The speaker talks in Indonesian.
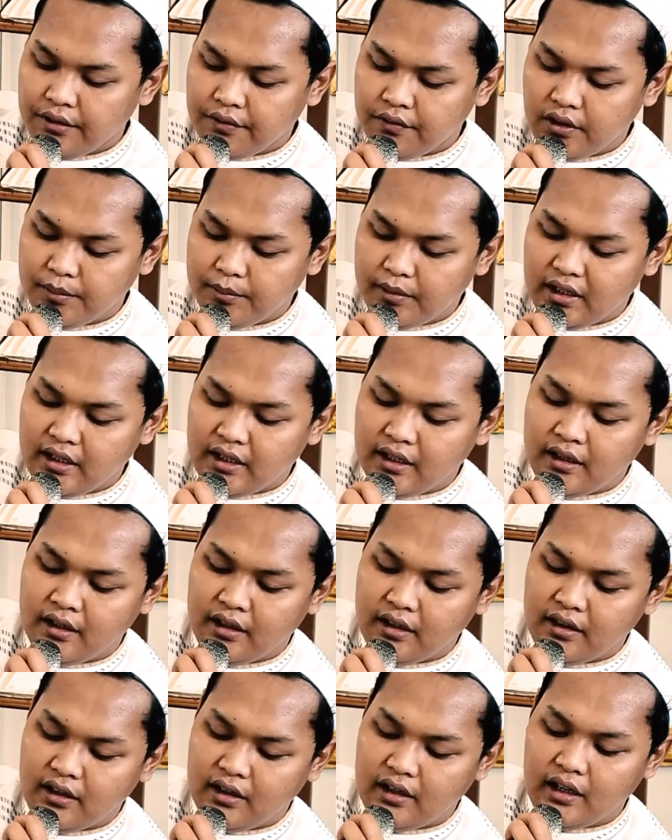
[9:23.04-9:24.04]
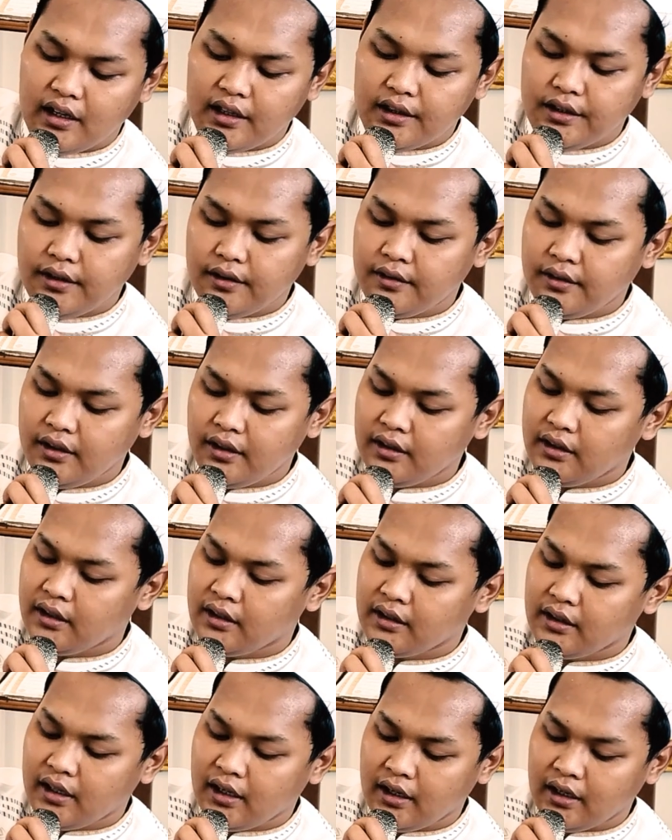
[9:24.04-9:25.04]
Fi makna hadal hadisi
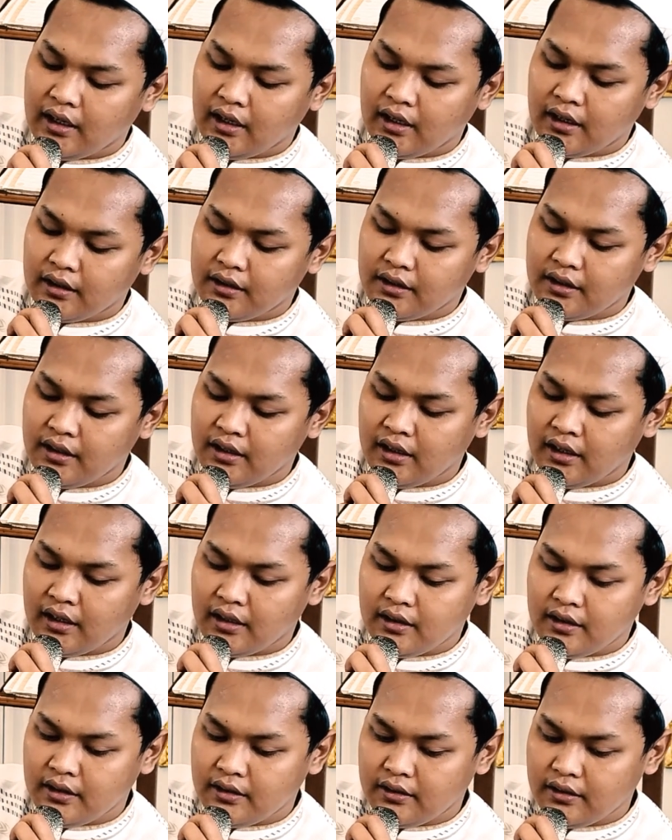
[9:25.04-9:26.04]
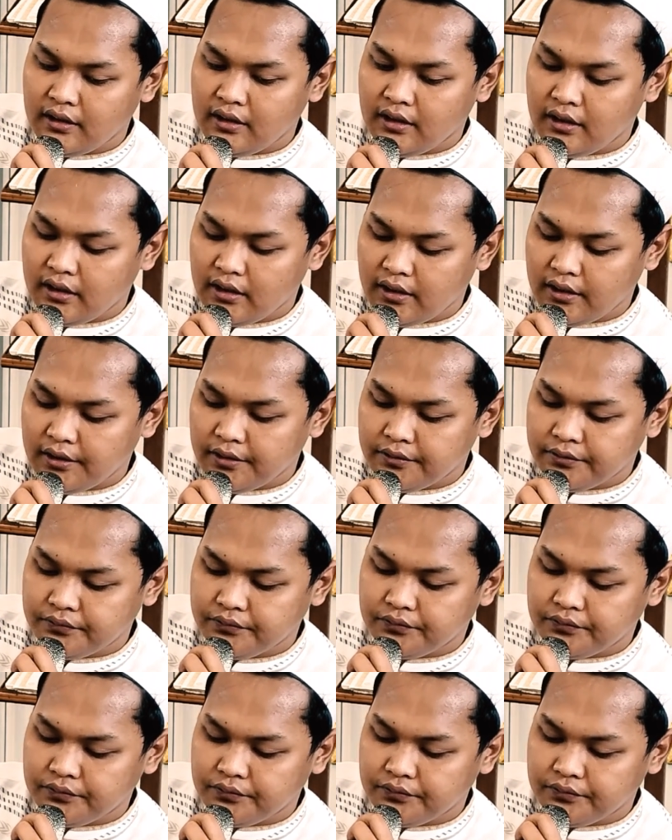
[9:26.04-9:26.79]
tentang arti hadis ini.